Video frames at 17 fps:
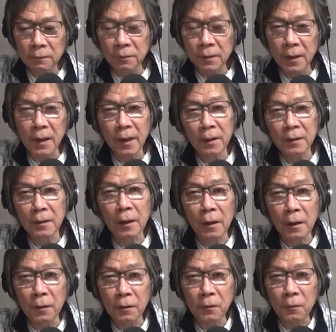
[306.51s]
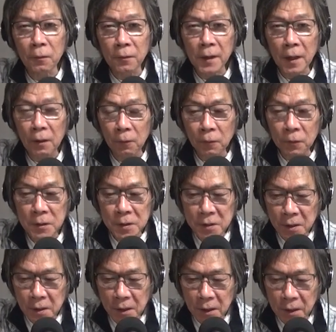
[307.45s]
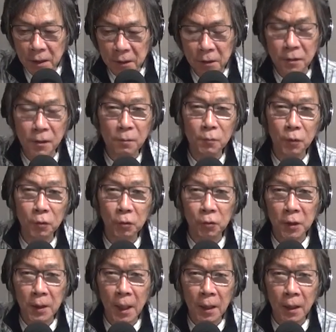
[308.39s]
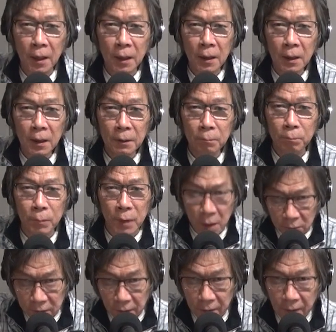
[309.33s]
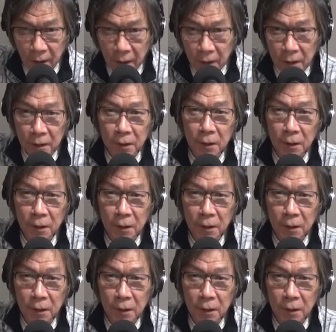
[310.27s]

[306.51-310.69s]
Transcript: 振り返った演奏を参考にしながらリズムをとってみてください。